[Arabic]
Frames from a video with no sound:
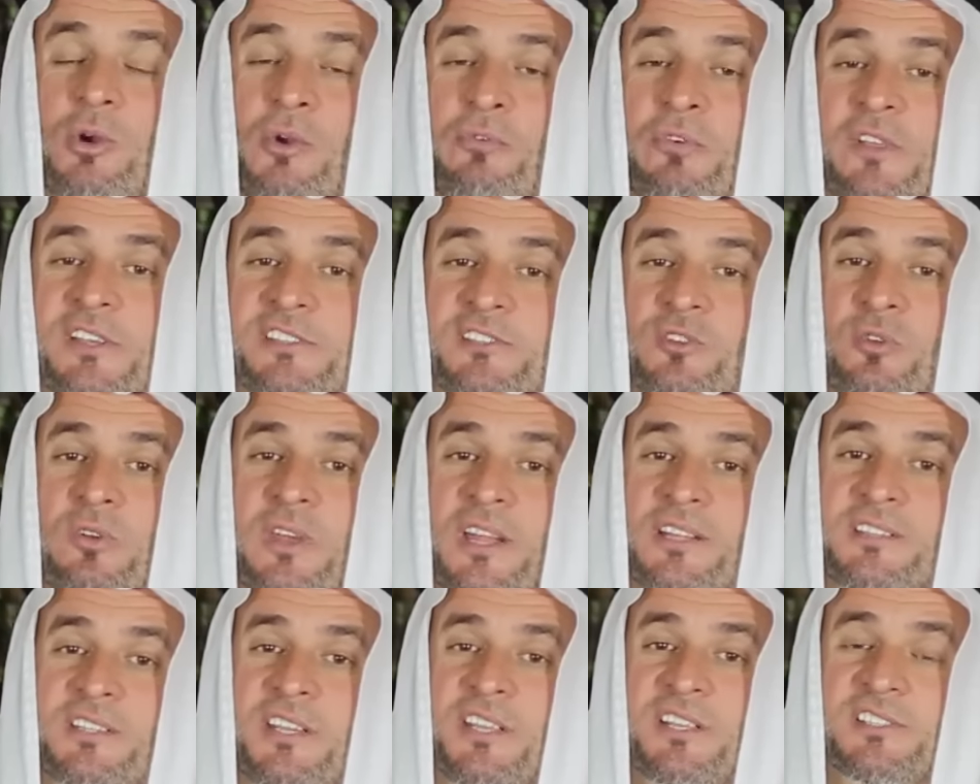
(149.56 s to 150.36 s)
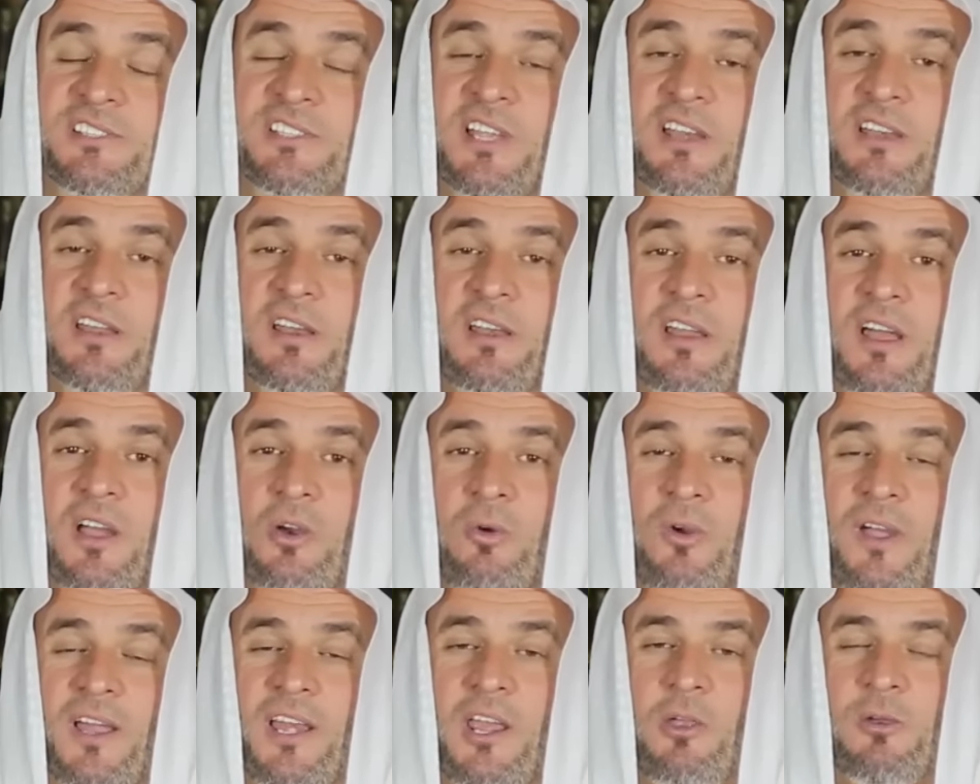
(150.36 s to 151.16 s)
وفي سنته صلى
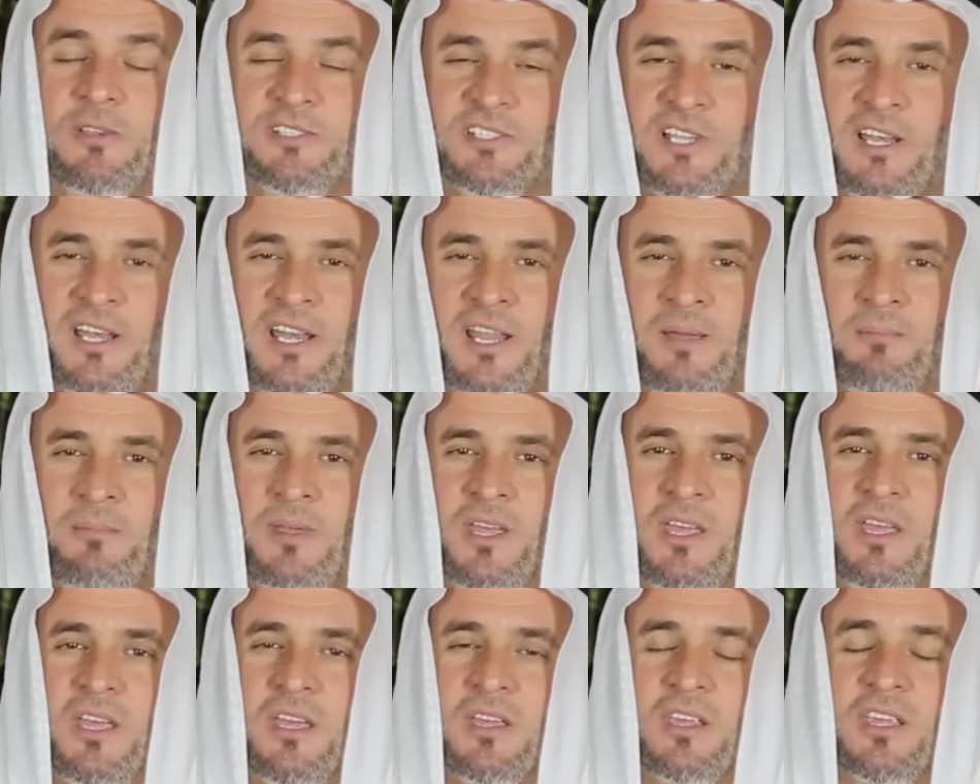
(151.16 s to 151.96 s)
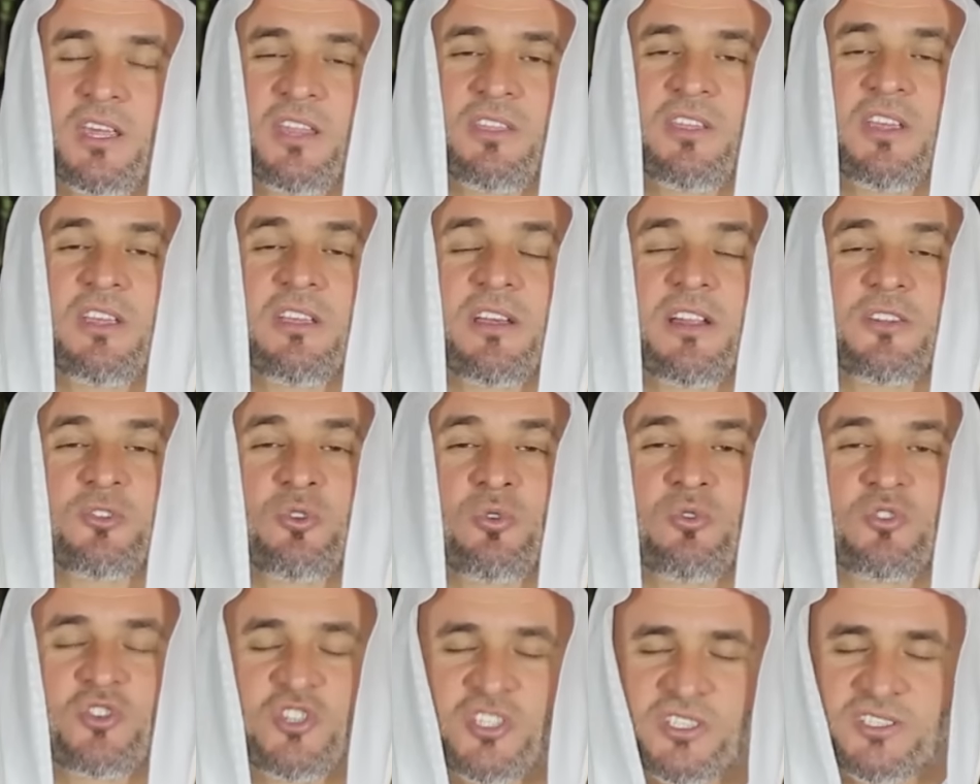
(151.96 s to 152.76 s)
الله عليه وسلم كثيرة
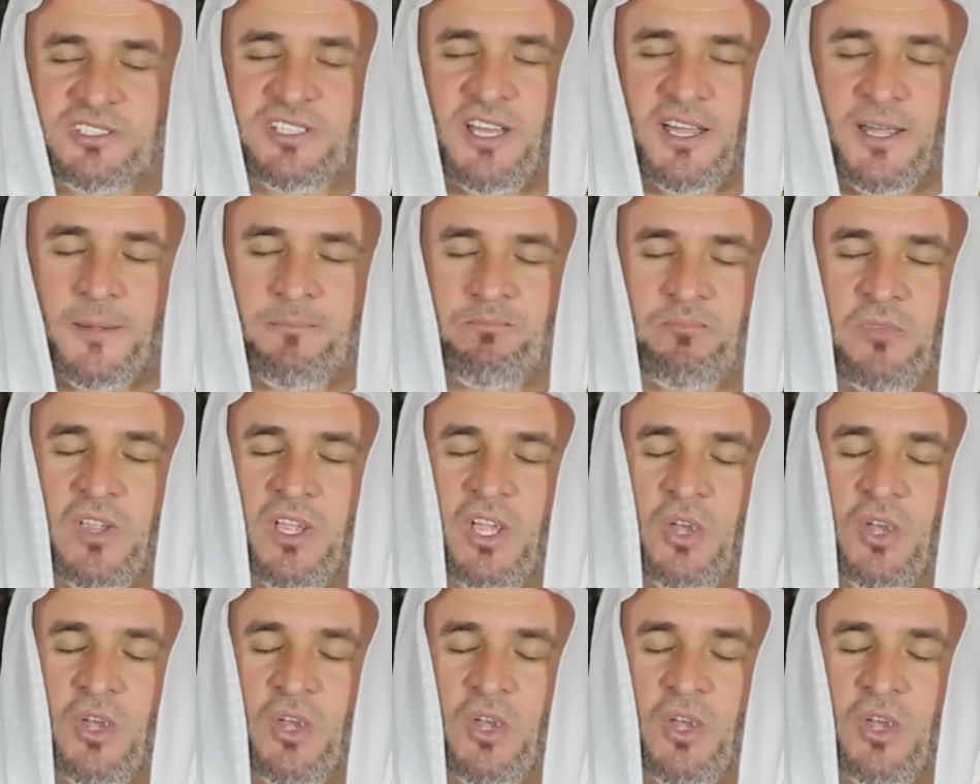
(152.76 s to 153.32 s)
جدا